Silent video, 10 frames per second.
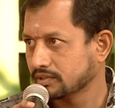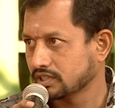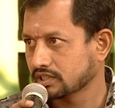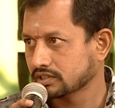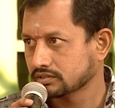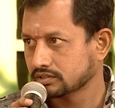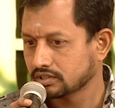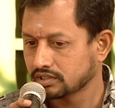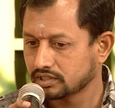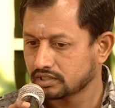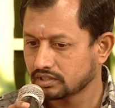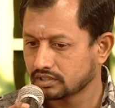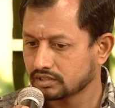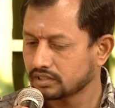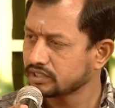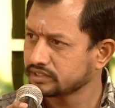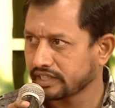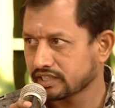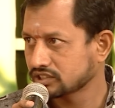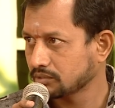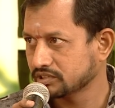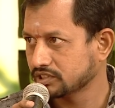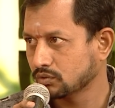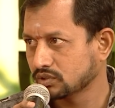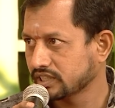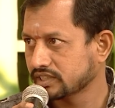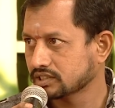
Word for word: பண்றேன் என்ன பண்றேன் டெய்லர் ஷாப் வச்சு ஓன் டெய்லர்